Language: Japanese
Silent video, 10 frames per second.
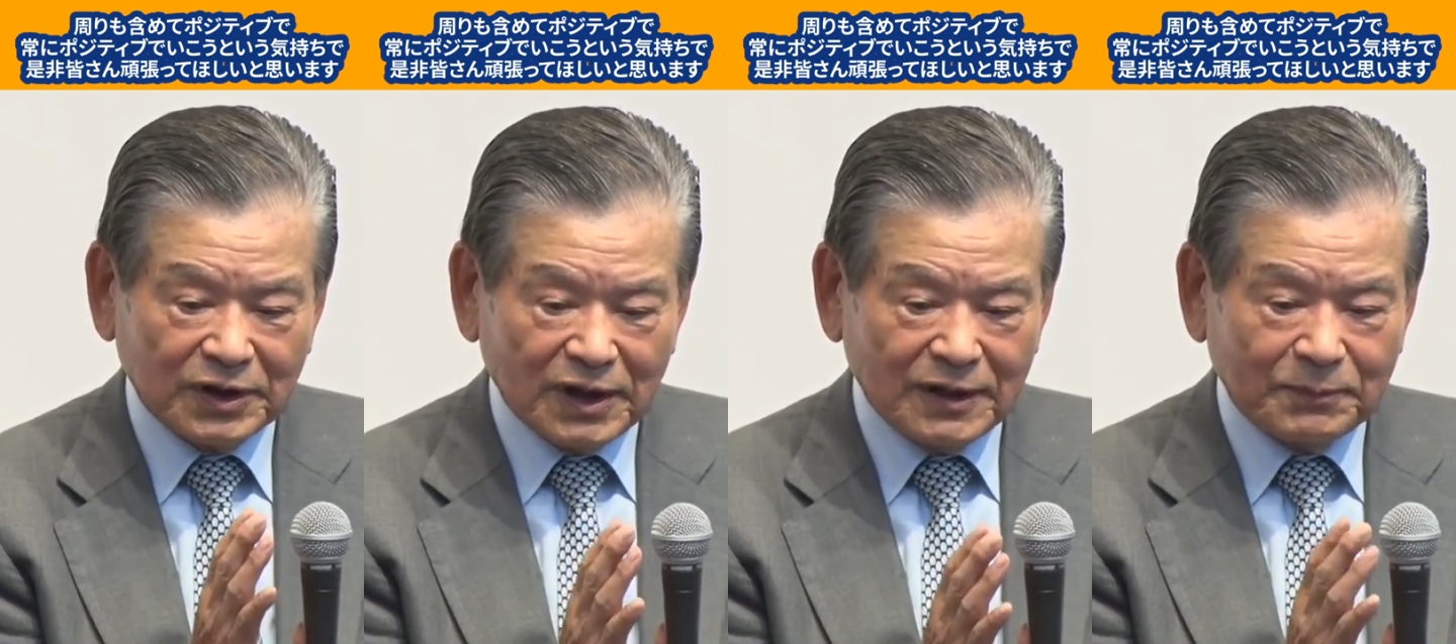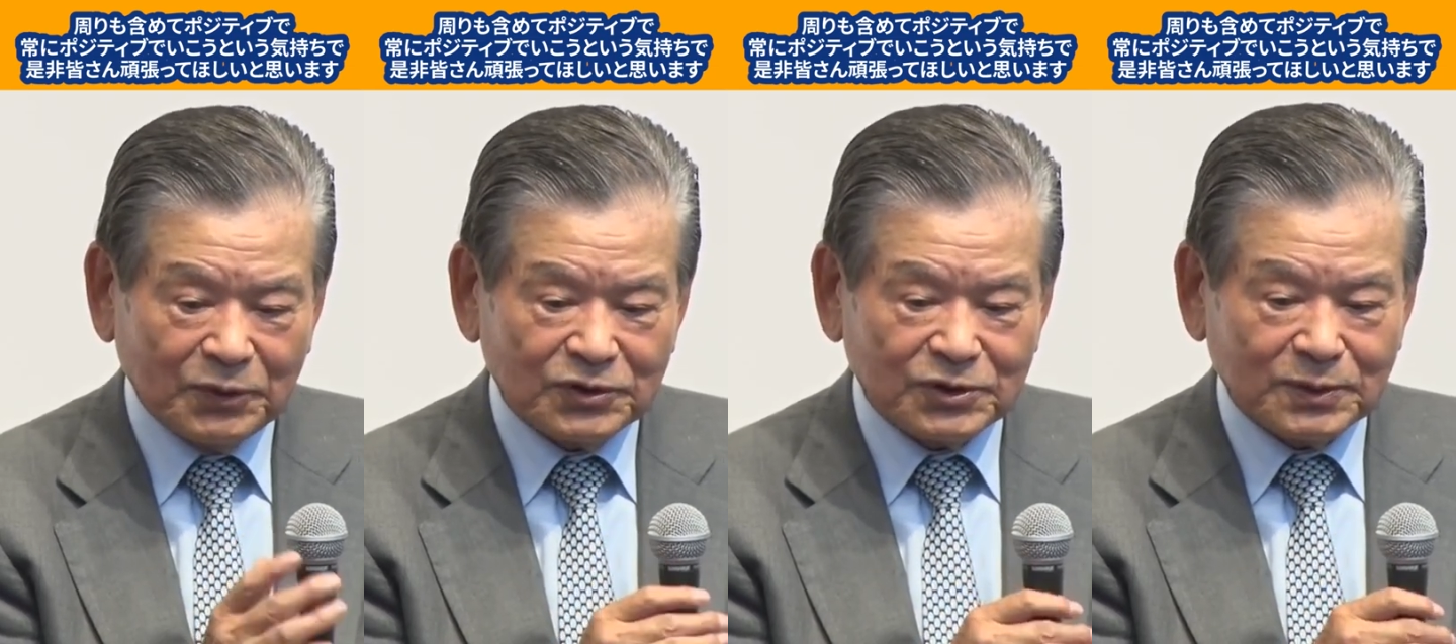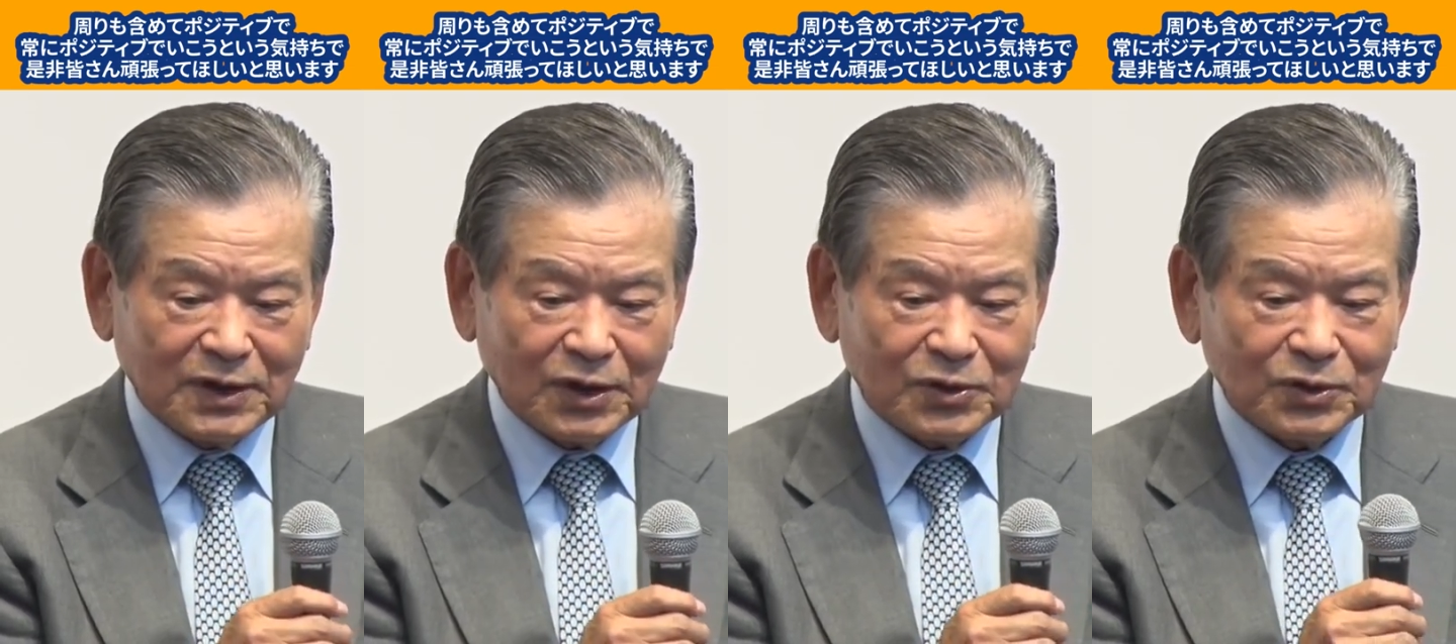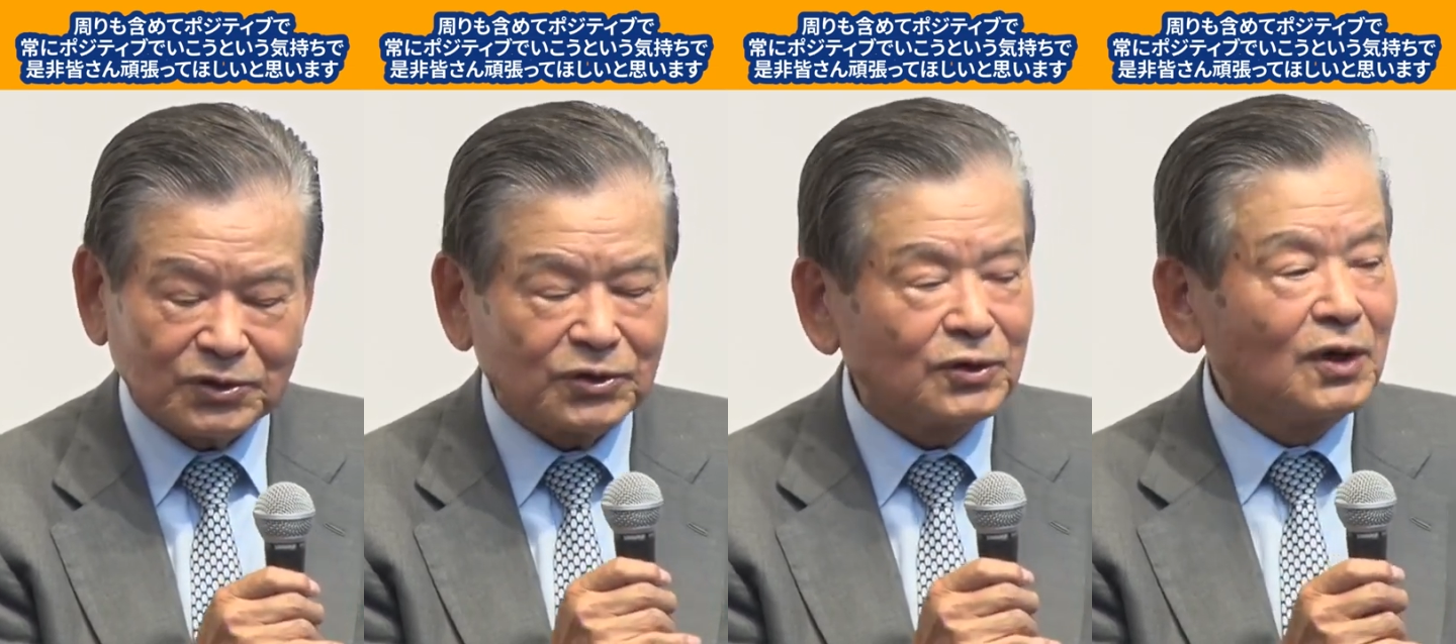常にポジティブでい
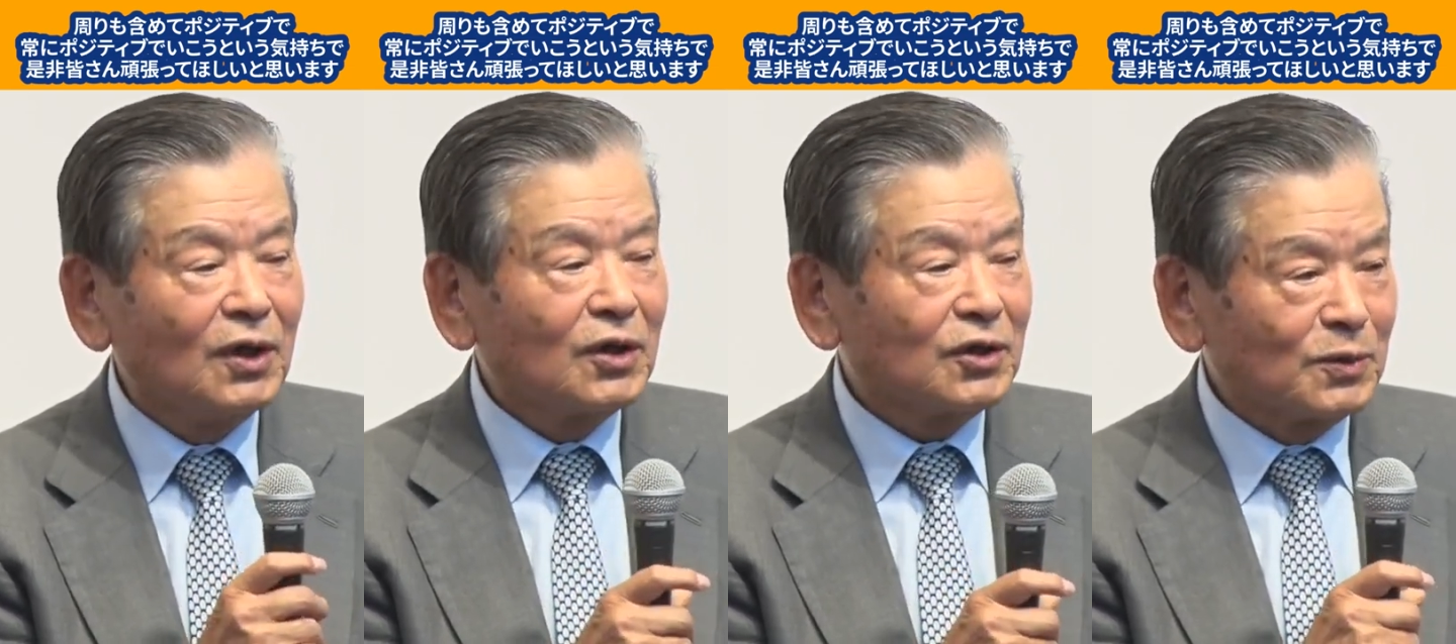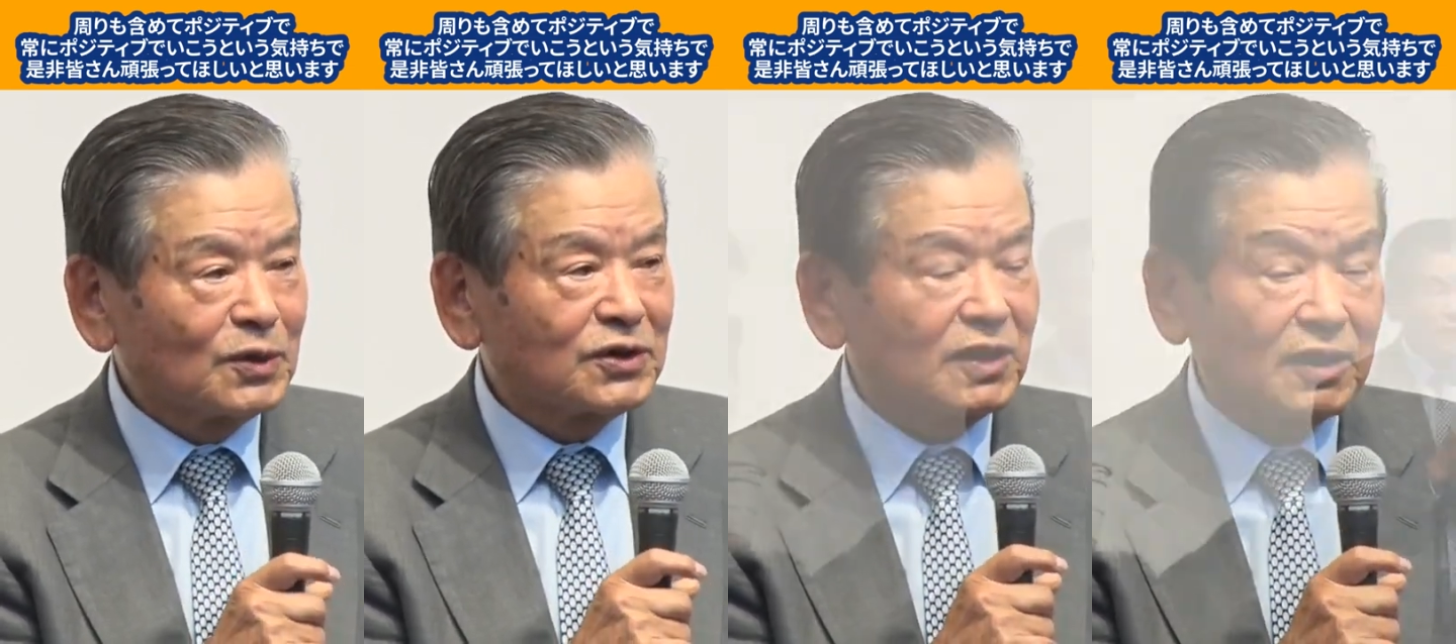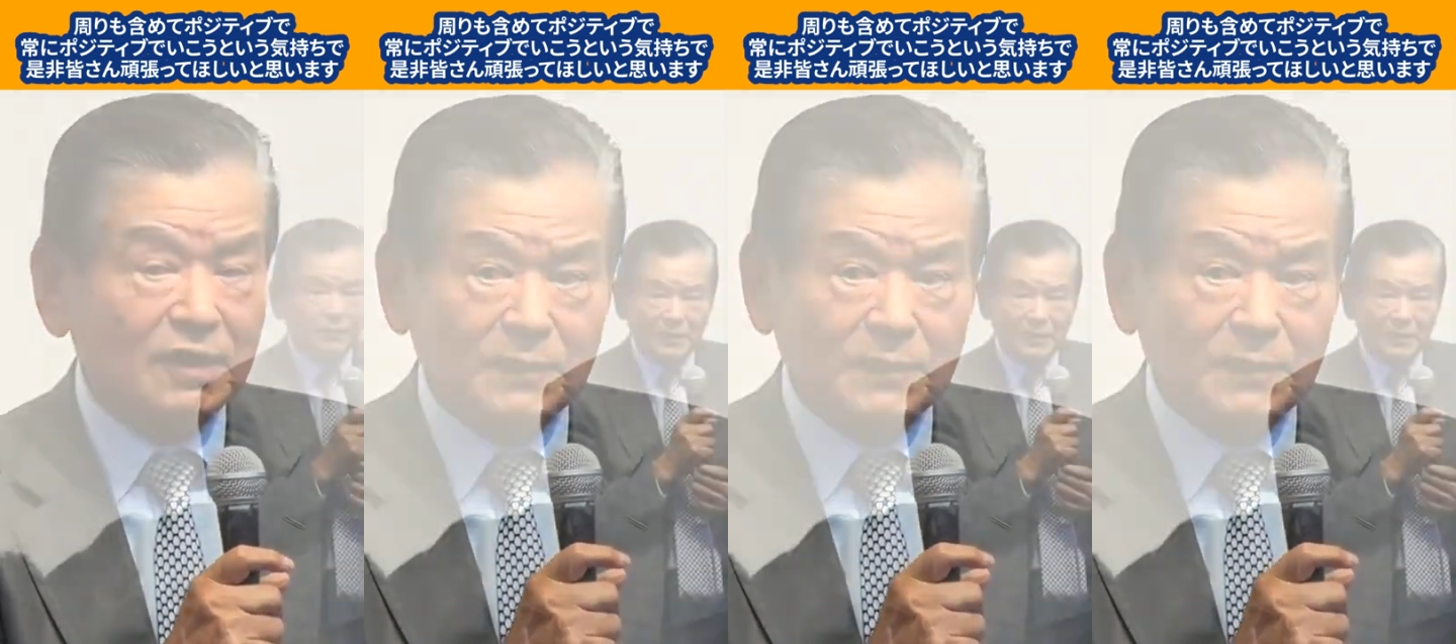こうという気持ちでぜ